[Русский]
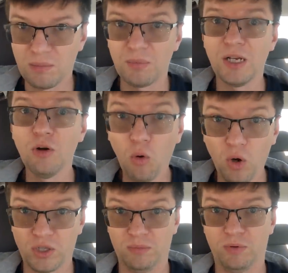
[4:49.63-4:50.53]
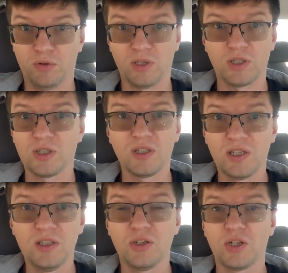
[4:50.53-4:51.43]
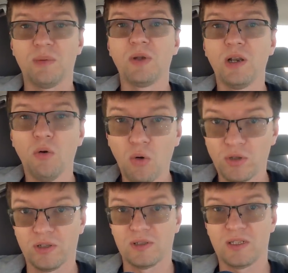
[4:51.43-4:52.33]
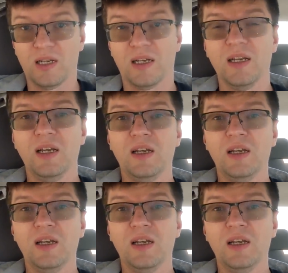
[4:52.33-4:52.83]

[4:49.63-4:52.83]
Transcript: миллионы, просто даже не тысячи, а миллионы за